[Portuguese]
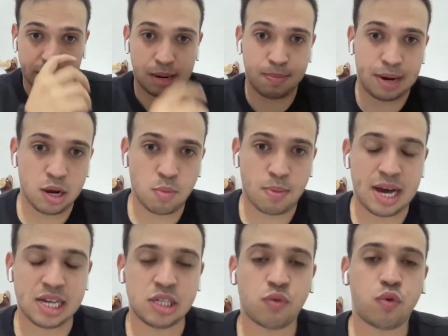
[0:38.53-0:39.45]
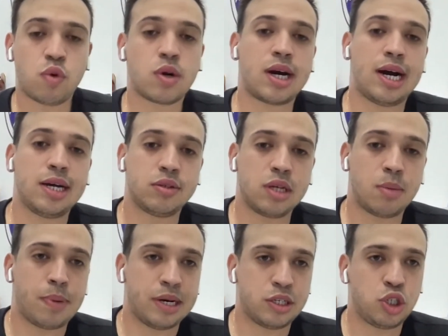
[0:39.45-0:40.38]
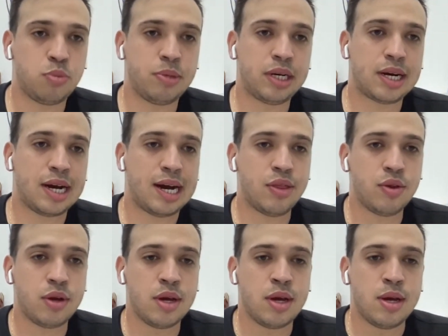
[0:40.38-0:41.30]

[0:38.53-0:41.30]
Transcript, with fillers: trabalho mais focado na parte de mercado,